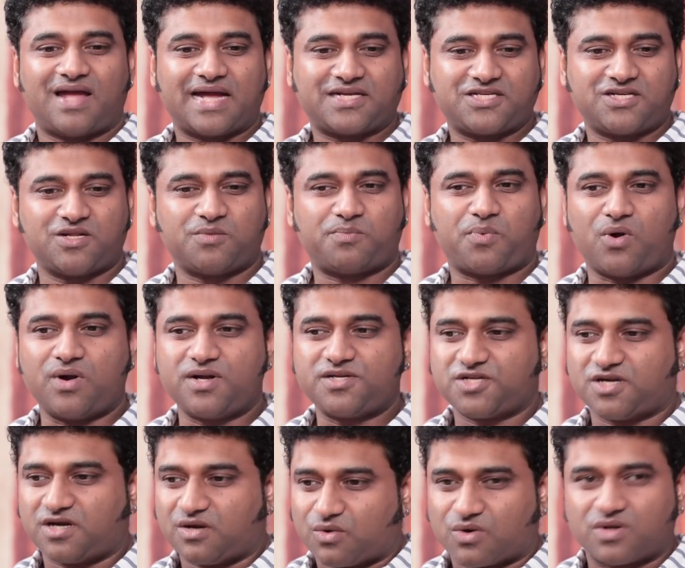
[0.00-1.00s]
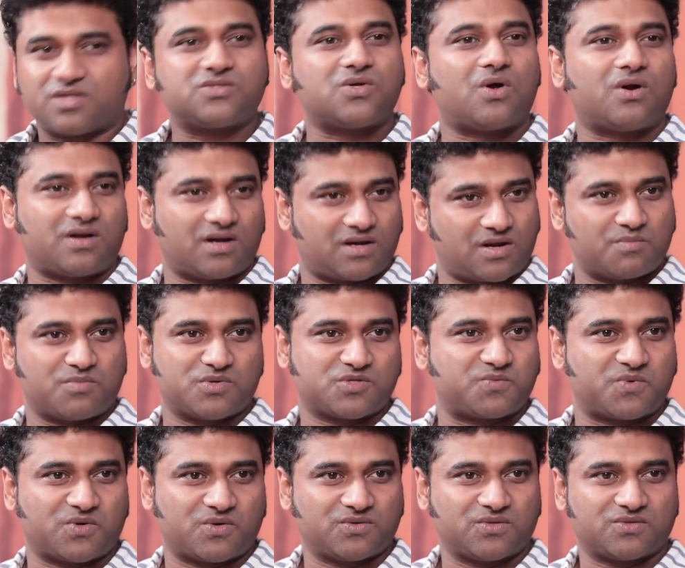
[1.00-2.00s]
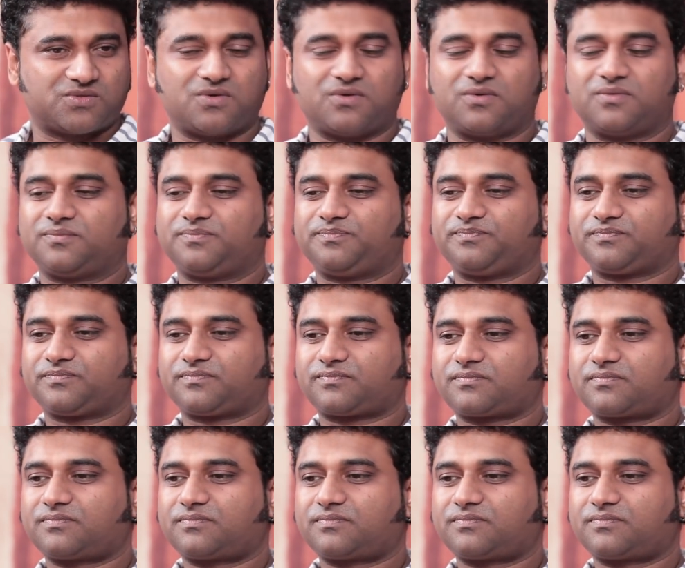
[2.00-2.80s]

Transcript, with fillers: ஆக்சுவலி இது பாண்டிச்சேரியில் ஒரு ரிசார்ட்டில் கம்போஸ் பண்ணுவாங்க சாங் ஓகே